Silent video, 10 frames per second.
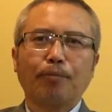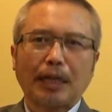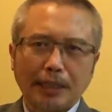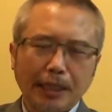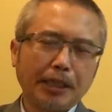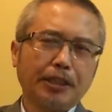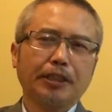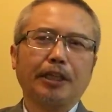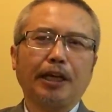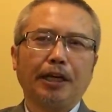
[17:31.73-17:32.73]
那第一个阶
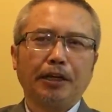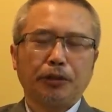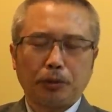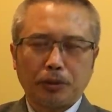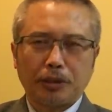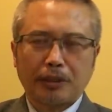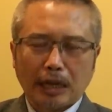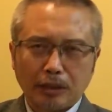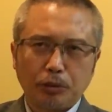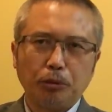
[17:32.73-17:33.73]
层呢，就是
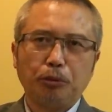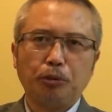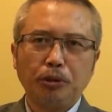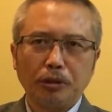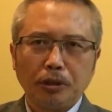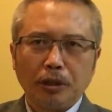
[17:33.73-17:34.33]
党政军